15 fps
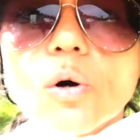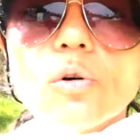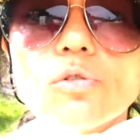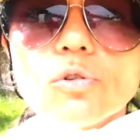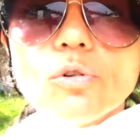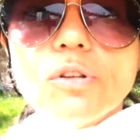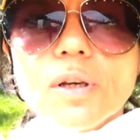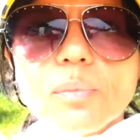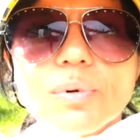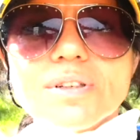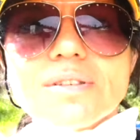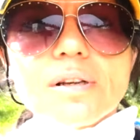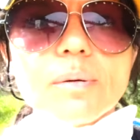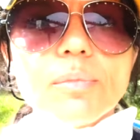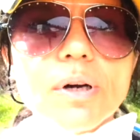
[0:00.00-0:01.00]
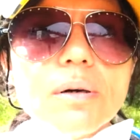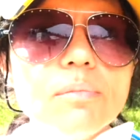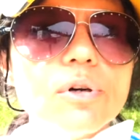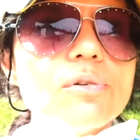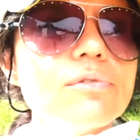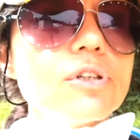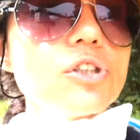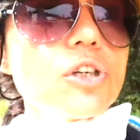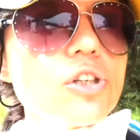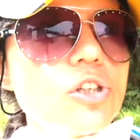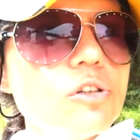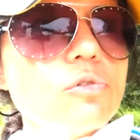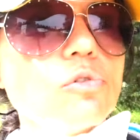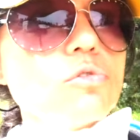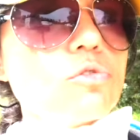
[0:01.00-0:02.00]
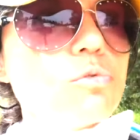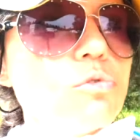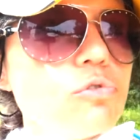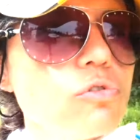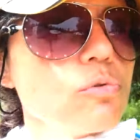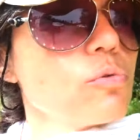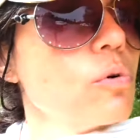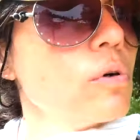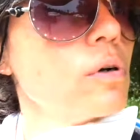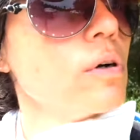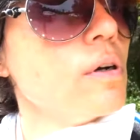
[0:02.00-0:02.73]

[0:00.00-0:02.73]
encore une impasse là-bas, ben, on va chercher une autre solution.